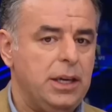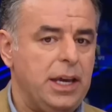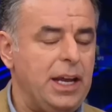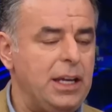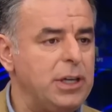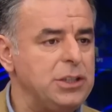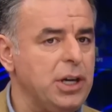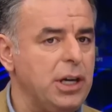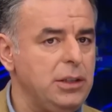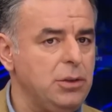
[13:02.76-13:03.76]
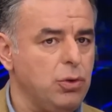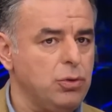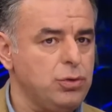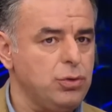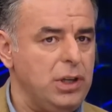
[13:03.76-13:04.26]
genel başkanlık
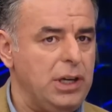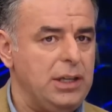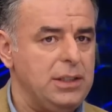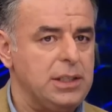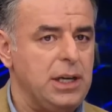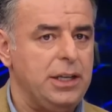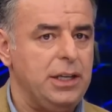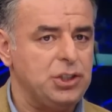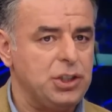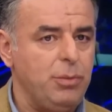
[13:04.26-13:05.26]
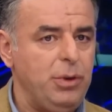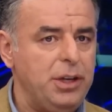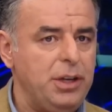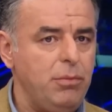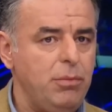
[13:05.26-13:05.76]
konusunda sahaya
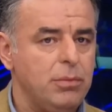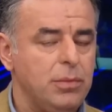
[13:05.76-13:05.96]
çıkabilirim.